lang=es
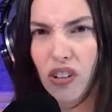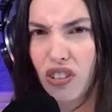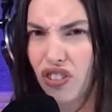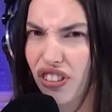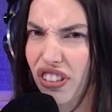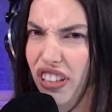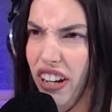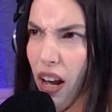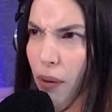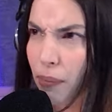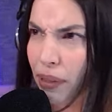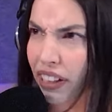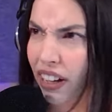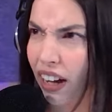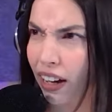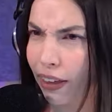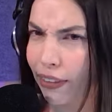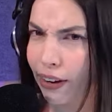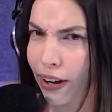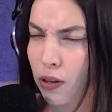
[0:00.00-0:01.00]
no sé si era la Met
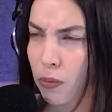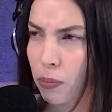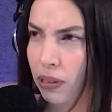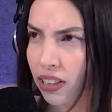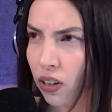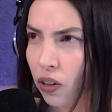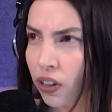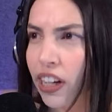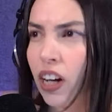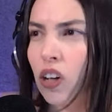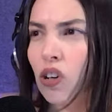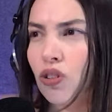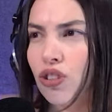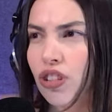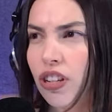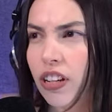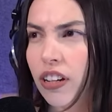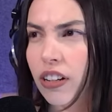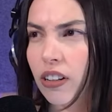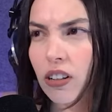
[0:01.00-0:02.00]
del año pasado, que era
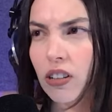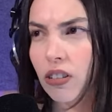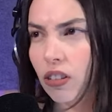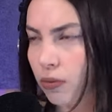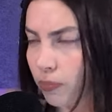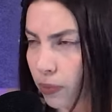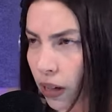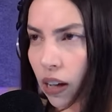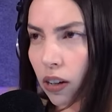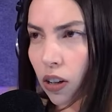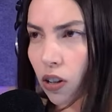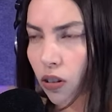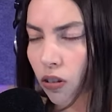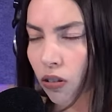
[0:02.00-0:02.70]
coche, blanco en plan